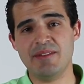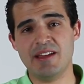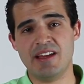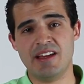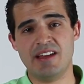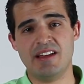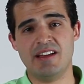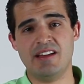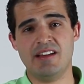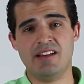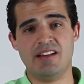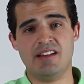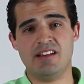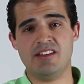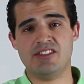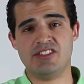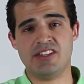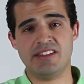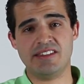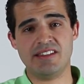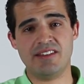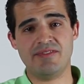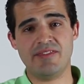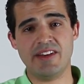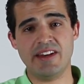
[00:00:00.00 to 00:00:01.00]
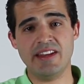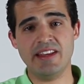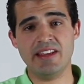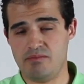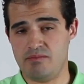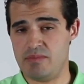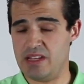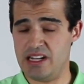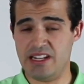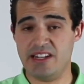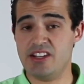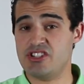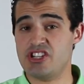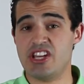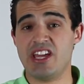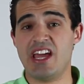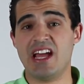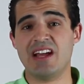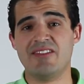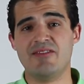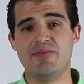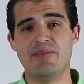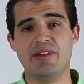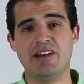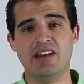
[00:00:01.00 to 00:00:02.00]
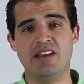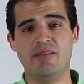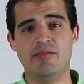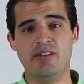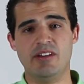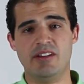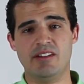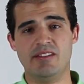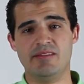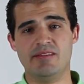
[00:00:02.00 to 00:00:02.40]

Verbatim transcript: يا سياده الفريق ما لقيناش اي حاجه في البرنامج